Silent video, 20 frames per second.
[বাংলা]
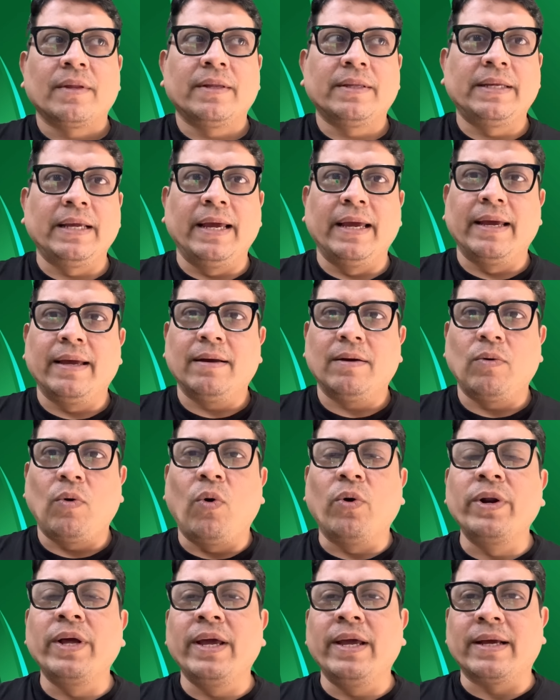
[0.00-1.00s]
যে
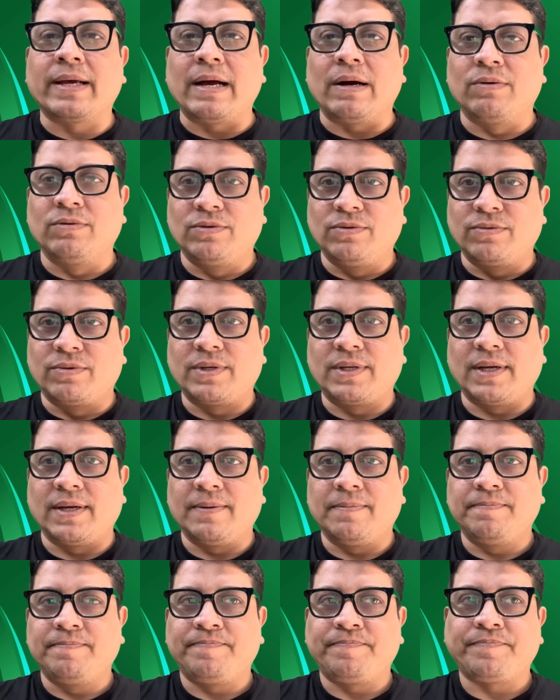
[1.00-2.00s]
অনেক কাগজ উঠছে
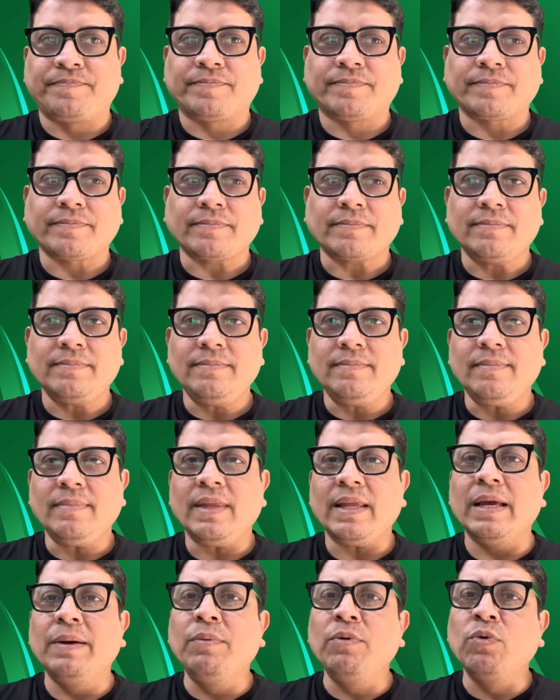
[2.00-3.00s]

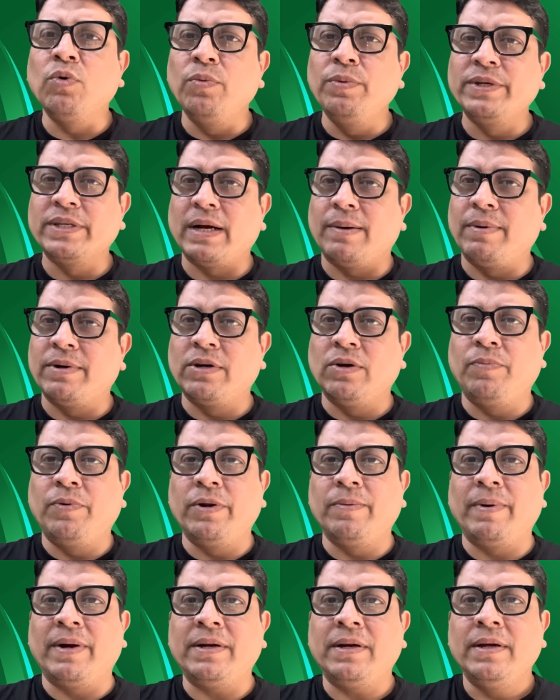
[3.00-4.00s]
এবং খুবই সামান্য
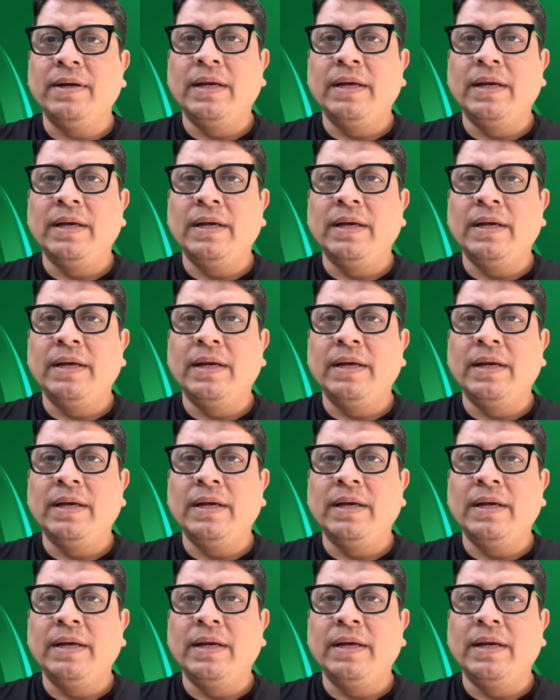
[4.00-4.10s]
পরিমাণ